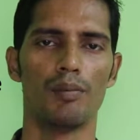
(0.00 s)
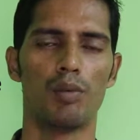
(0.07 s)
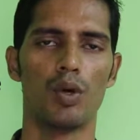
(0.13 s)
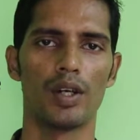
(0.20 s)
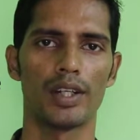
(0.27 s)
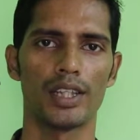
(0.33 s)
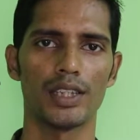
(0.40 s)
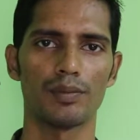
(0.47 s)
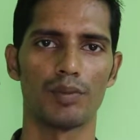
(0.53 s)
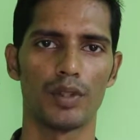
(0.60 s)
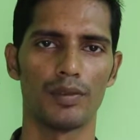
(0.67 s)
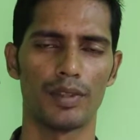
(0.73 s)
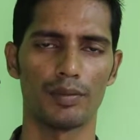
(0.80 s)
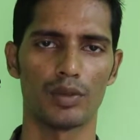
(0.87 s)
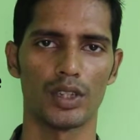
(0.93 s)
ভোল্টেজ
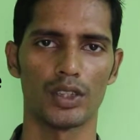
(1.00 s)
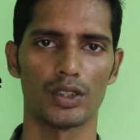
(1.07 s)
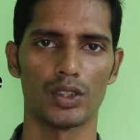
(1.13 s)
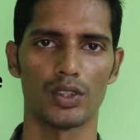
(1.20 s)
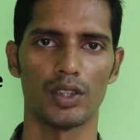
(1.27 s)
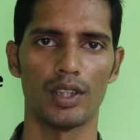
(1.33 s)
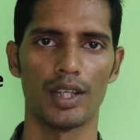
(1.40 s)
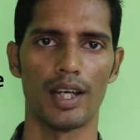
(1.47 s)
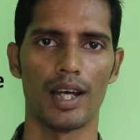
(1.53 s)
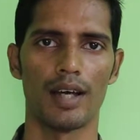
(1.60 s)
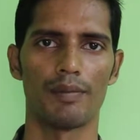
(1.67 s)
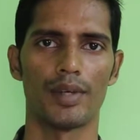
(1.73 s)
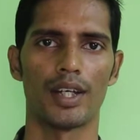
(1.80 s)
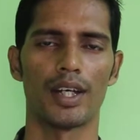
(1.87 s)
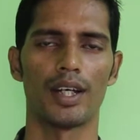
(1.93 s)
পরিমাপ করার জন্য
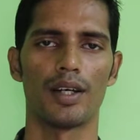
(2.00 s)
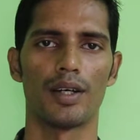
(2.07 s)
আমরা